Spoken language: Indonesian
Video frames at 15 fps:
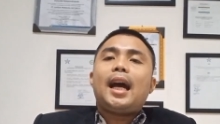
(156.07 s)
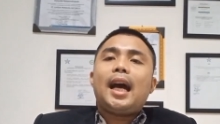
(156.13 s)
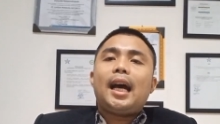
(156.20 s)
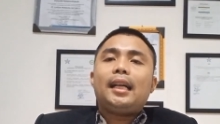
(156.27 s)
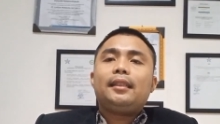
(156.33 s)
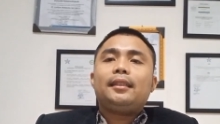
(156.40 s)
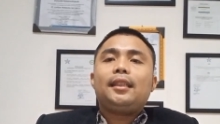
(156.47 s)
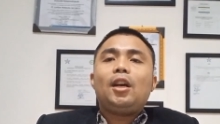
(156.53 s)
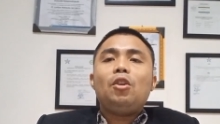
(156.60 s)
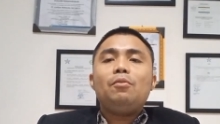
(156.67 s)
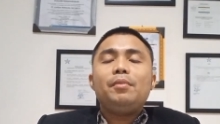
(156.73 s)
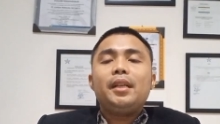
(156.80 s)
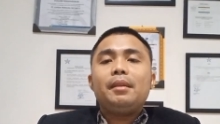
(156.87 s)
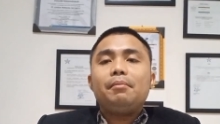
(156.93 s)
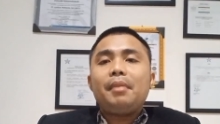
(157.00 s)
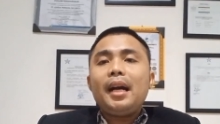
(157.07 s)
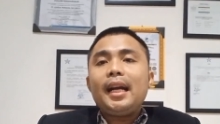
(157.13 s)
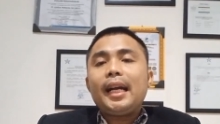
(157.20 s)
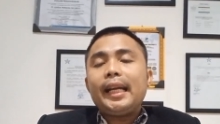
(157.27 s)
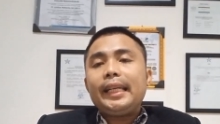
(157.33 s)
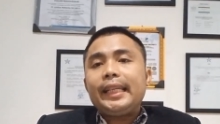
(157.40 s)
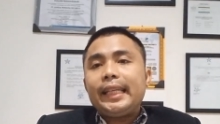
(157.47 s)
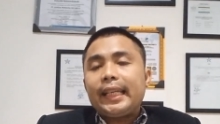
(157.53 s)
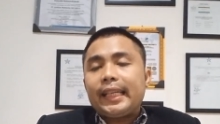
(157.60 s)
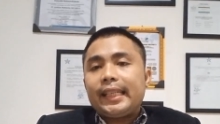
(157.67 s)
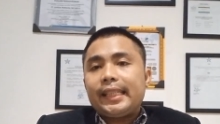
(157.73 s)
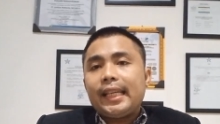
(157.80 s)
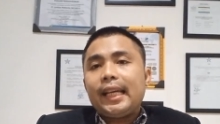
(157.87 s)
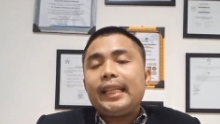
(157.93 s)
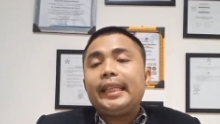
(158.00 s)
atau mengembangkan
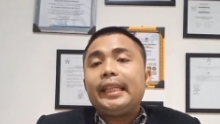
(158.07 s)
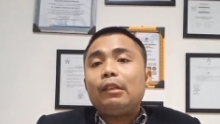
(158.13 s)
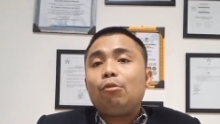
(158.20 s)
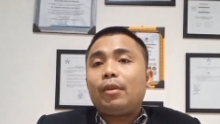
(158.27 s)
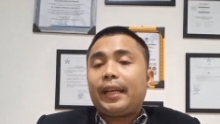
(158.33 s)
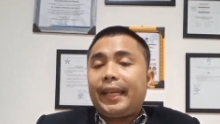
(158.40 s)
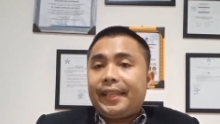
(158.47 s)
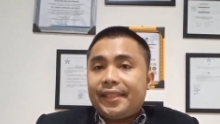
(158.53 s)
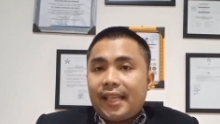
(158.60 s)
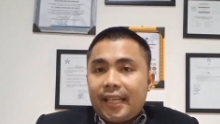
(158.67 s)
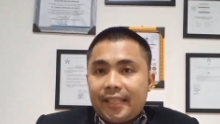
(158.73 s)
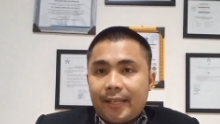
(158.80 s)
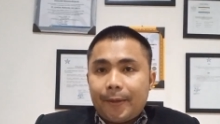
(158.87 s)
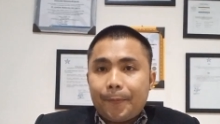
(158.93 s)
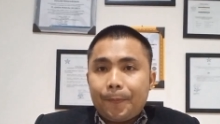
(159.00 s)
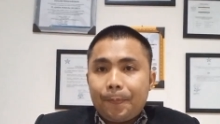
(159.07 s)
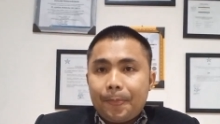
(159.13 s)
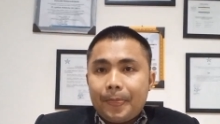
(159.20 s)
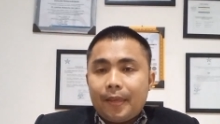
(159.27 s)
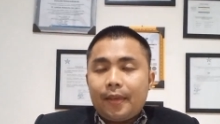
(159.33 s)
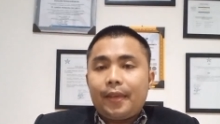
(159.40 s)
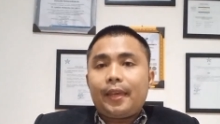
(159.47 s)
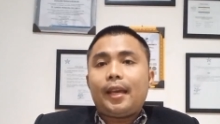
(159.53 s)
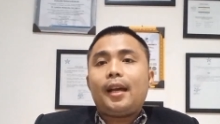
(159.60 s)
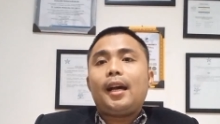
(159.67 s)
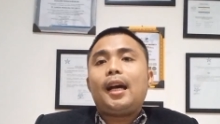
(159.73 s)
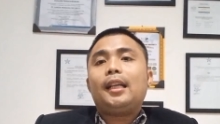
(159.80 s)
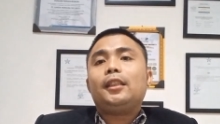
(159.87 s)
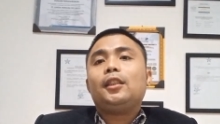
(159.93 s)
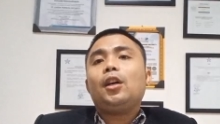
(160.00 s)
dirinya di luar desanya ya
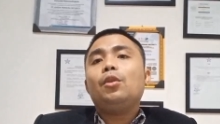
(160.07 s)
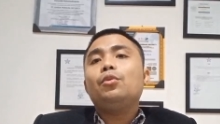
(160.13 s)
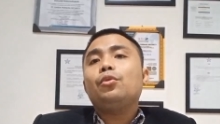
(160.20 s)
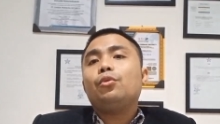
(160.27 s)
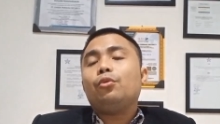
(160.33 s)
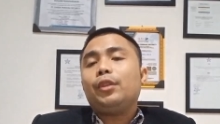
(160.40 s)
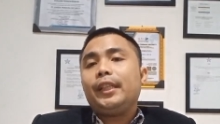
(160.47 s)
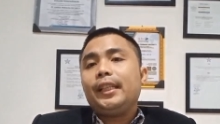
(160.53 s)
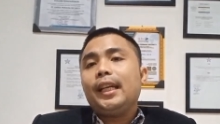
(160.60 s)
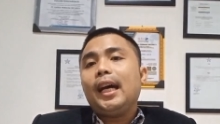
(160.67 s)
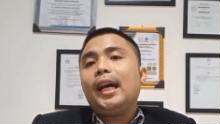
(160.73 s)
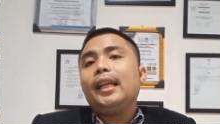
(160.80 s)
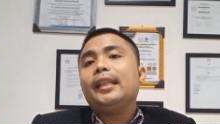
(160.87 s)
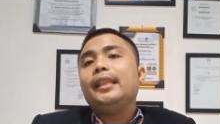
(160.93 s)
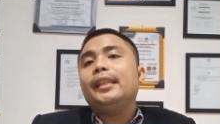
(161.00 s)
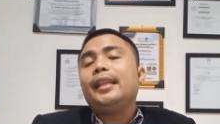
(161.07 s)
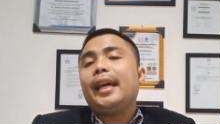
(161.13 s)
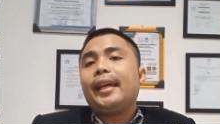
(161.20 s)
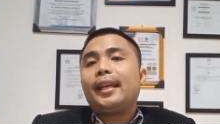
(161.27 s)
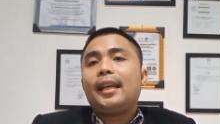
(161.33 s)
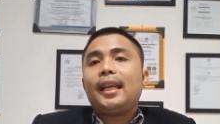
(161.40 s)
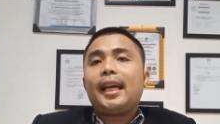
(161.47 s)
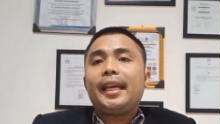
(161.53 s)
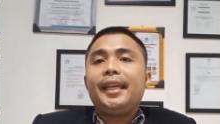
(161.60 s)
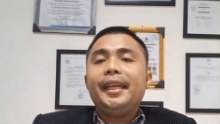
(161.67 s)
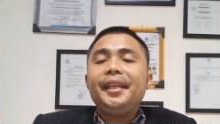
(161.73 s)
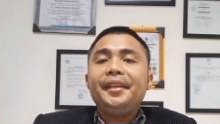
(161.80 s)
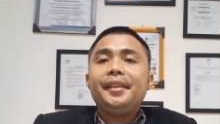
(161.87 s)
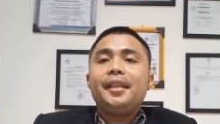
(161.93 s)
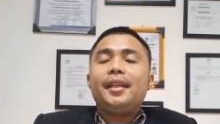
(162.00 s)
atau kuliah di daerah
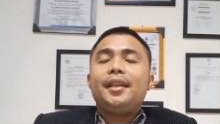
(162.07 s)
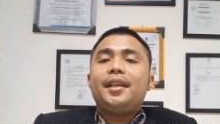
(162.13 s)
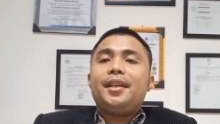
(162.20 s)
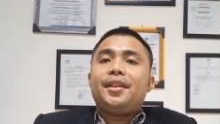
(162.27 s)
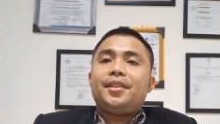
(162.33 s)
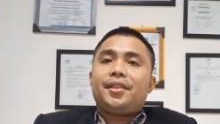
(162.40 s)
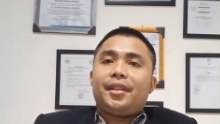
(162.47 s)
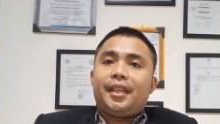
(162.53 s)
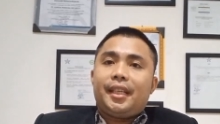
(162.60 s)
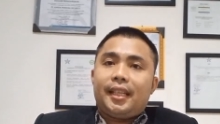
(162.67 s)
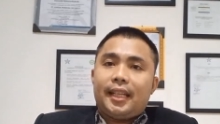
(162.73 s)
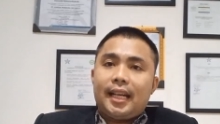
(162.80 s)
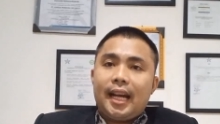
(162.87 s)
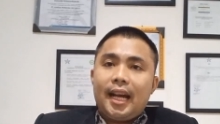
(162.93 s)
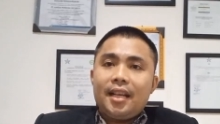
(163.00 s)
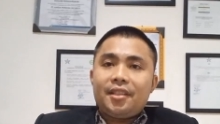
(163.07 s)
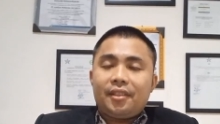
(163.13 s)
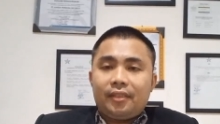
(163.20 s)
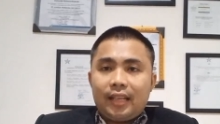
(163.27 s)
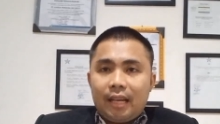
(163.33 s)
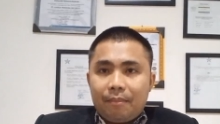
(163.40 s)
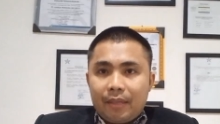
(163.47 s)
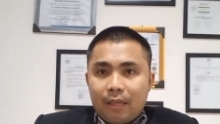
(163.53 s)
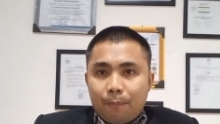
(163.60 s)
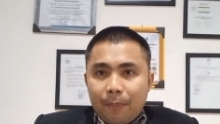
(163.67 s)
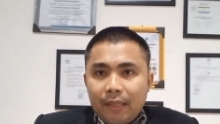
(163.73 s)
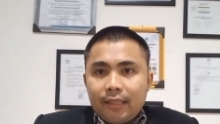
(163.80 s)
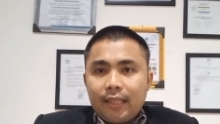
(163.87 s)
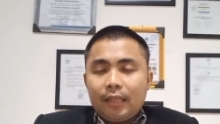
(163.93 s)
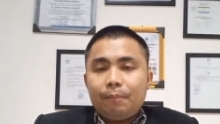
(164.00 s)
lain sehingga setelah
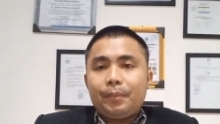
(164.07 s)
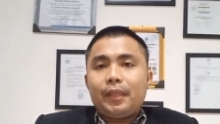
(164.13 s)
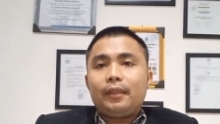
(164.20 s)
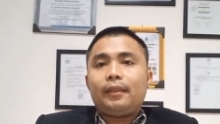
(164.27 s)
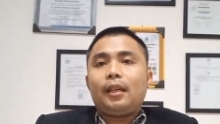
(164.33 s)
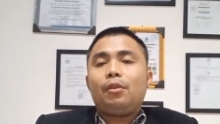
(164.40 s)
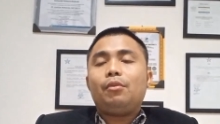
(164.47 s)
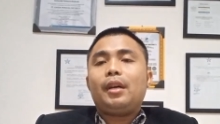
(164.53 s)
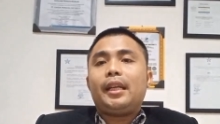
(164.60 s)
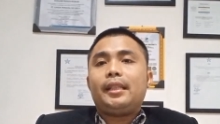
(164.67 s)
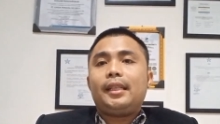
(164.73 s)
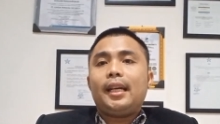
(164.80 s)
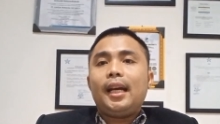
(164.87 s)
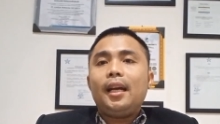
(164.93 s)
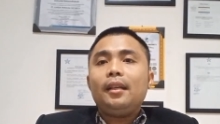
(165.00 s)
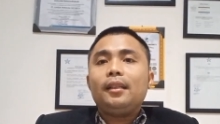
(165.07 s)
mendapatkan pengetahuannya,